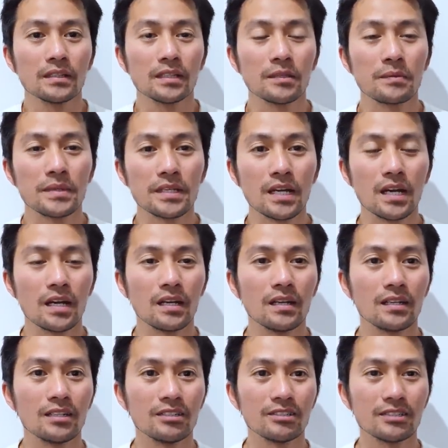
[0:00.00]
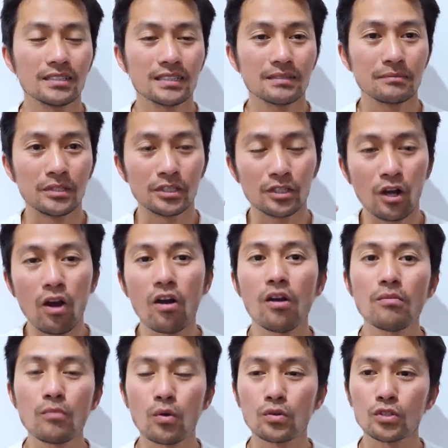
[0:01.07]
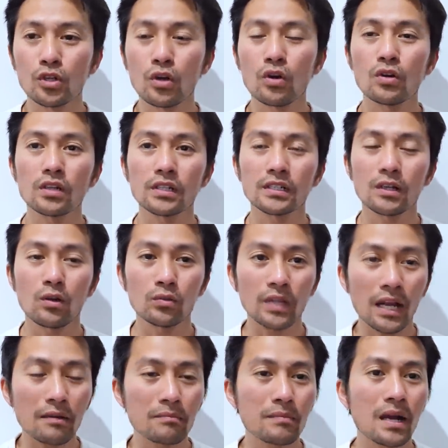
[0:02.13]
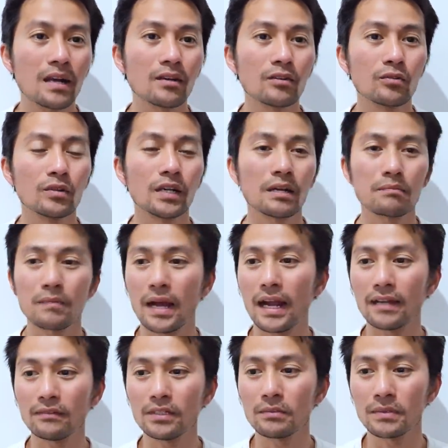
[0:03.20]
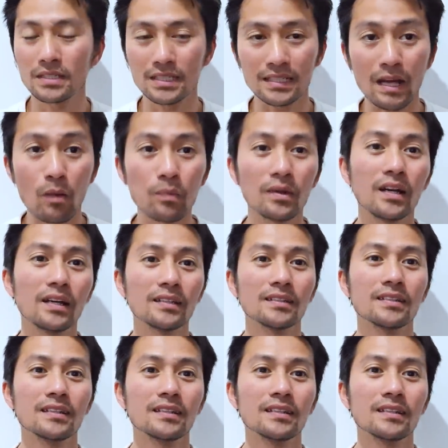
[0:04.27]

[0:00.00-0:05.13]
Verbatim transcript: Thì bây giờ mình có một số cái câu thắc mắc của các bạn, bây giờ mình sẽ đọc lên